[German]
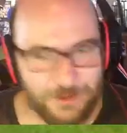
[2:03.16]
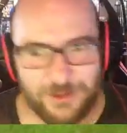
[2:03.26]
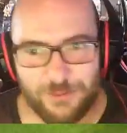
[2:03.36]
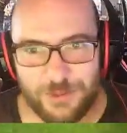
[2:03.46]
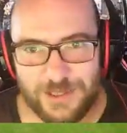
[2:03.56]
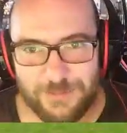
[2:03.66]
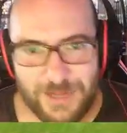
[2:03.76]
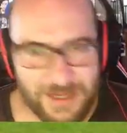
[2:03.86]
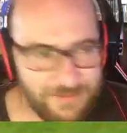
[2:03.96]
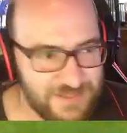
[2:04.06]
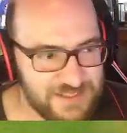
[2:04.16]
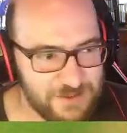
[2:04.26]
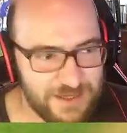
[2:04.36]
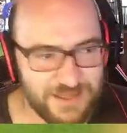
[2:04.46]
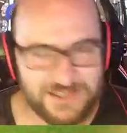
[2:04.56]
auch genug hier machen, wenn es
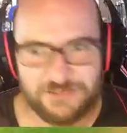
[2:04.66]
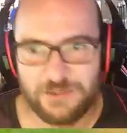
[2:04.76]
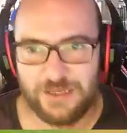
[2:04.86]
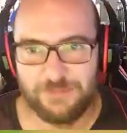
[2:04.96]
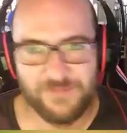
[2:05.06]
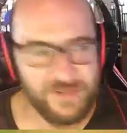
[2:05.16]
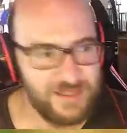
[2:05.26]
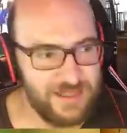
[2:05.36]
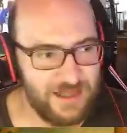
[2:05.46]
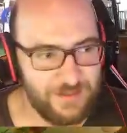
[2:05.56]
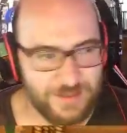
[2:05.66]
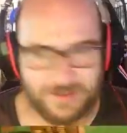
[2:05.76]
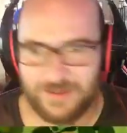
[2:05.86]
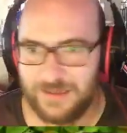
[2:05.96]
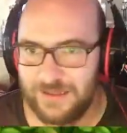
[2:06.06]
auch keiner zugeben will,
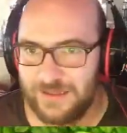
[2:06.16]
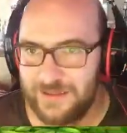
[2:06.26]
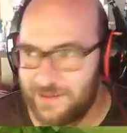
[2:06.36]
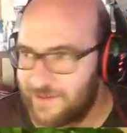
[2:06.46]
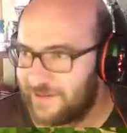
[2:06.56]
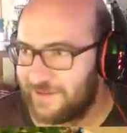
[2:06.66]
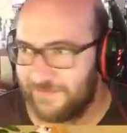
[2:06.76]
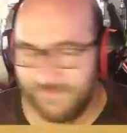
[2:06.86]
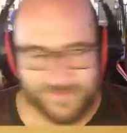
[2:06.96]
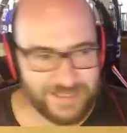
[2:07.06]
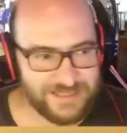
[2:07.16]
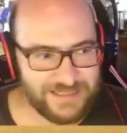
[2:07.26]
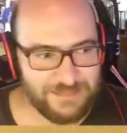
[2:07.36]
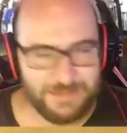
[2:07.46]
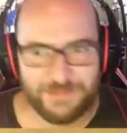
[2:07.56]
aber das
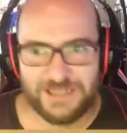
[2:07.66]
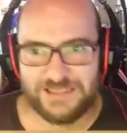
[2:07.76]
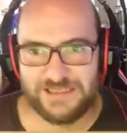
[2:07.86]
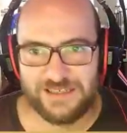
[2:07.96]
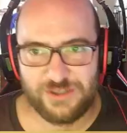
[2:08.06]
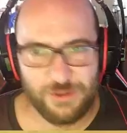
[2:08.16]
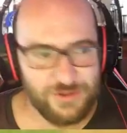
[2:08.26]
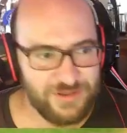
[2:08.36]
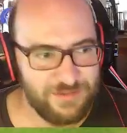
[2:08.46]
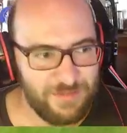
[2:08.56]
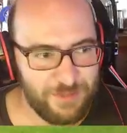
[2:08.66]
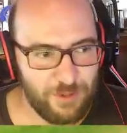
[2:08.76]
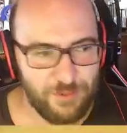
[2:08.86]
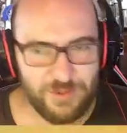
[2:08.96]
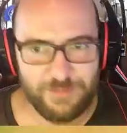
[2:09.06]
sieht man meistens ja schon. Man
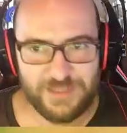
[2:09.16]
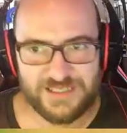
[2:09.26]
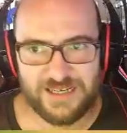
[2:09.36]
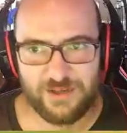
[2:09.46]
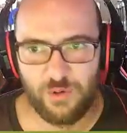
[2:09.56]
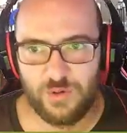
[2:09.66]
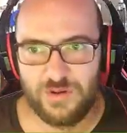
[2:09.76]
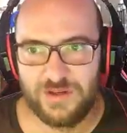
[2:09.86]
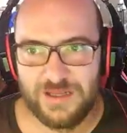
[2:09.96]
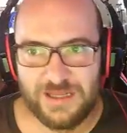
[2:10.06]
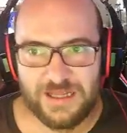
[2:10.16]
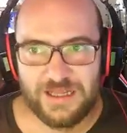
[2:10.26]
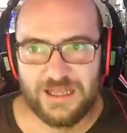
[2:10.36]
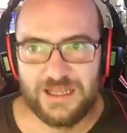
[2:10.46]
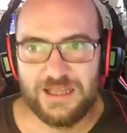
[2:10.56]
braucht nur in den Bazar gucken.
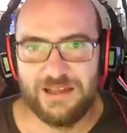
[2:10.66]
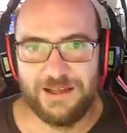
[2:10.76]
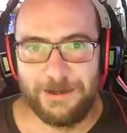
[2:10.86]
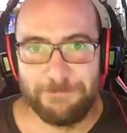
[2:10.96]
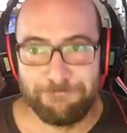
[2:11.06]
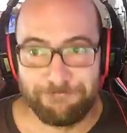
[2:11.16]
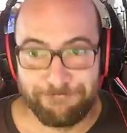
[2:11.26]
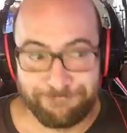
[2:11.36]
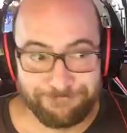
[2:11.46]
Ähm,